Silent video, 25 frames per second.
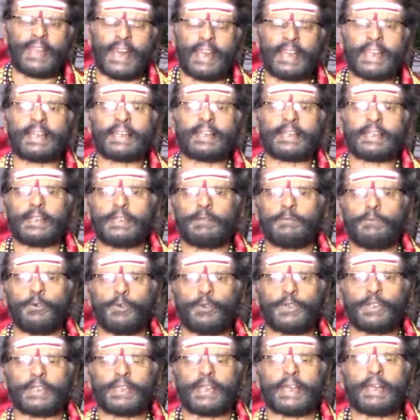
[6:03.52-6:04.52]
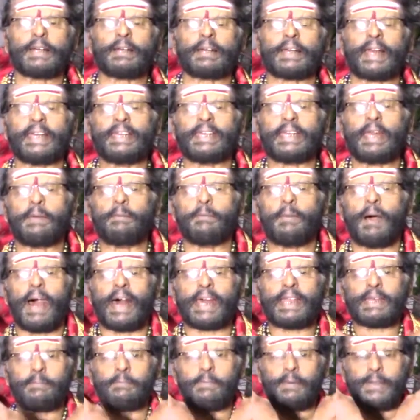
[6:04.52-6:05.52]
தனக்கு மூன்று தரம் கையை
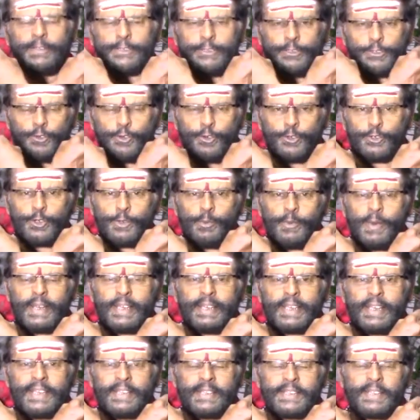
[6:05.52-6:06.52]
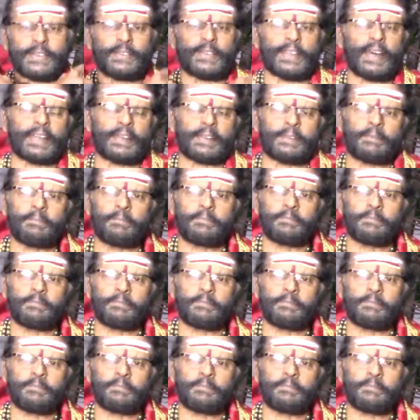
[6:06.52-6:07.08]
மாறி பிடித்து குட்டுமாறு கேட்டிருந்தான்